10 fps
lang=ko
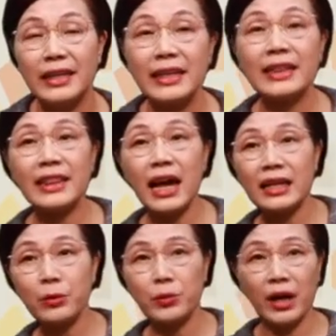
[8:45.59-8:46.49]
이
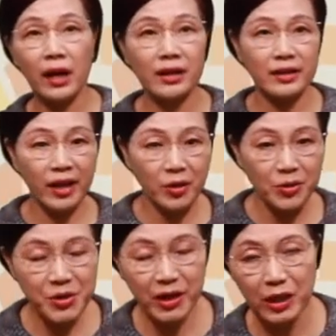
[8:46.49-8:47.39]
땅이 우리가 이렇게
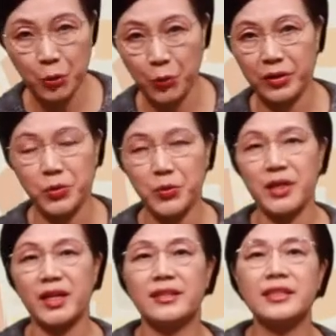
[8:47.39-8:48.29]
현지하게
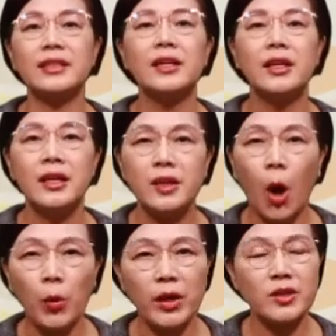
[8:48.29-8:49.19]
존재하듯이
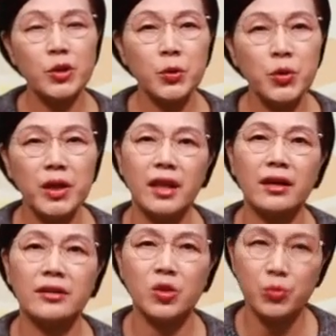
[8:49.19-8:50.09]
영원한 천국이
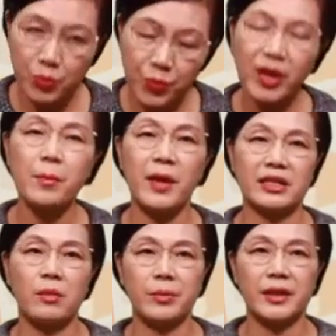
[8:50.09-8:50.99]
있다는 것을 분명히
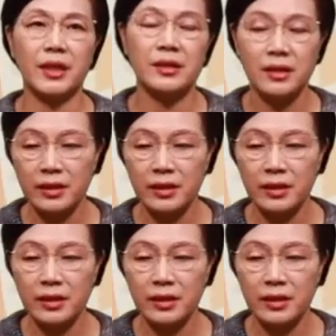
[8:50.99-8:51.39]
말씀합니다.